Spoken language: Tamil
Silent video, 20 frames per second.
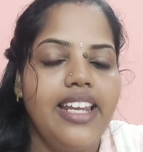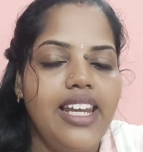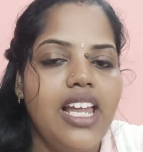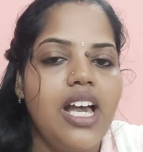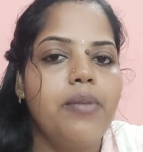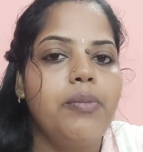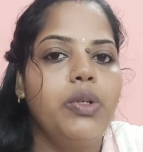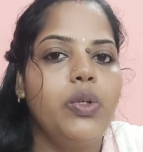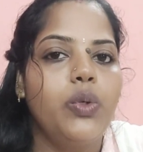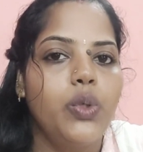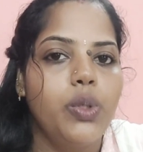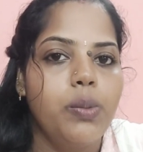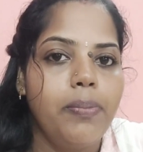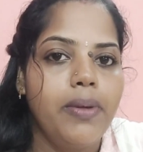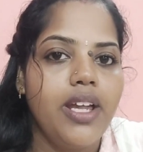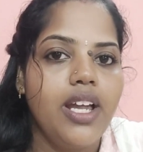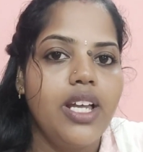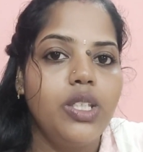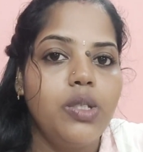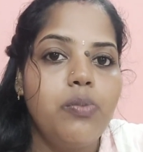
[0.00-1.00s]
இல்லாமல்
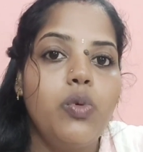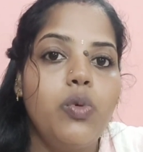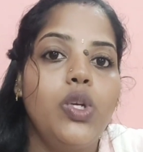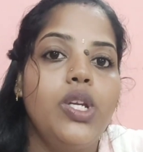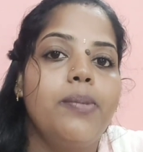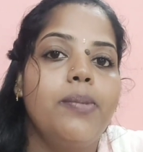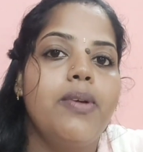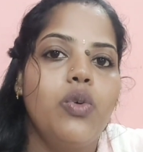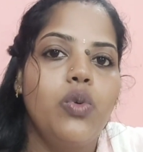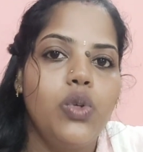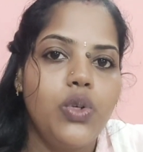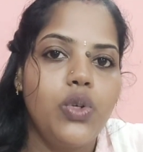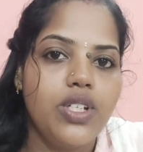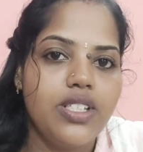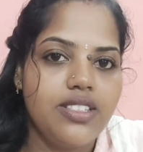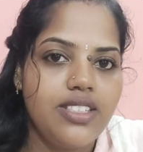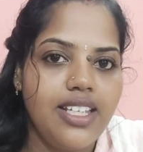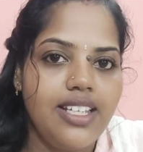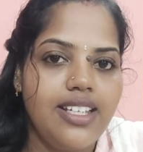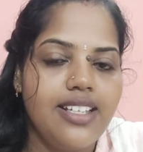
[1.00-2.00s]
கொடுப்பேன் அது மூலிமா உங்களோட
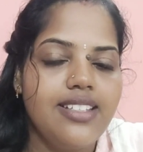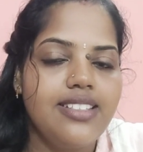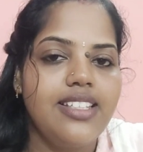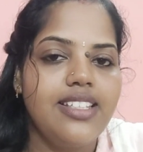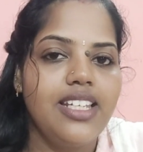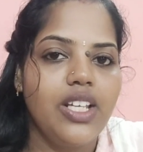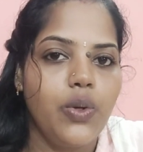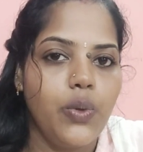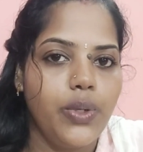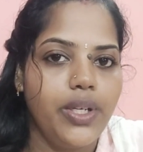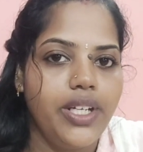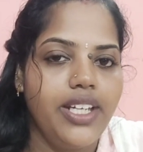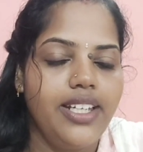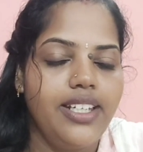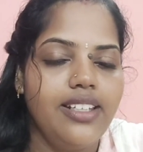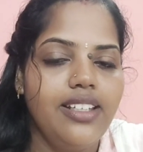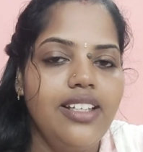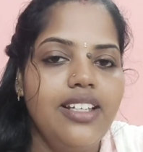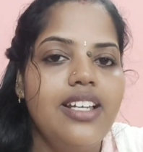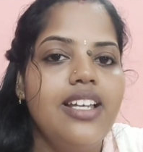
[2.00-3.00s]
ஸ்டிக்கர்ஸை நீங்கள்
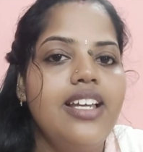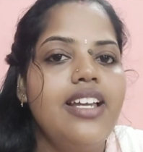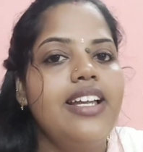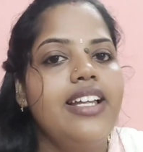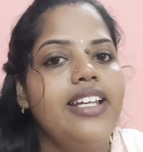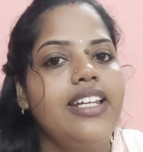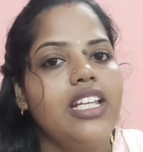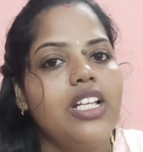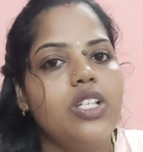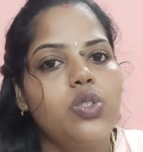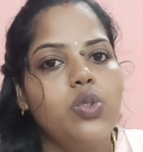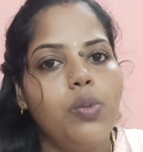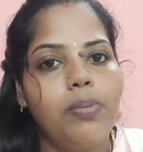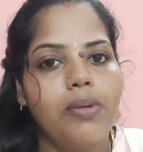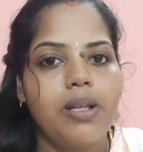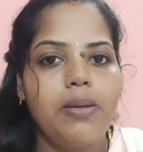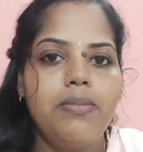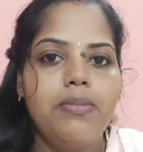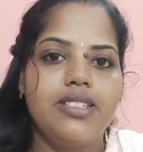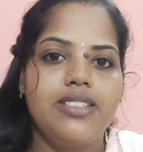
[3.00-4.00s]
ஒட்டிட்டு நீங்கள்
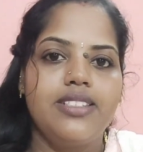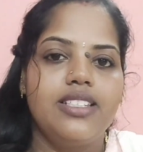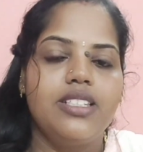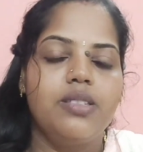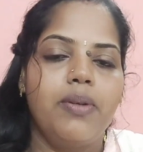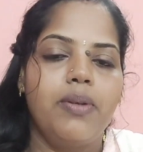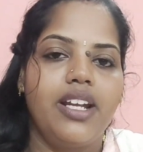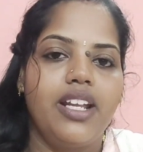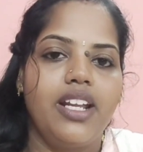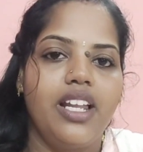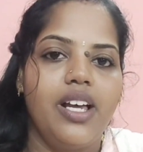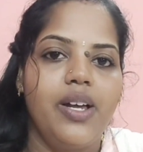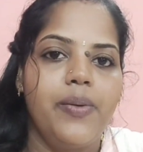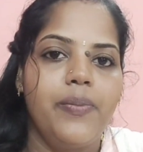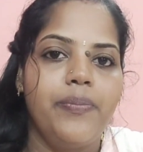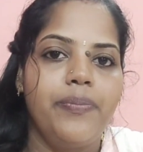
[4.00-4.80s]
சூப்பராக பிஸ்னஸ் பண்ணலாம்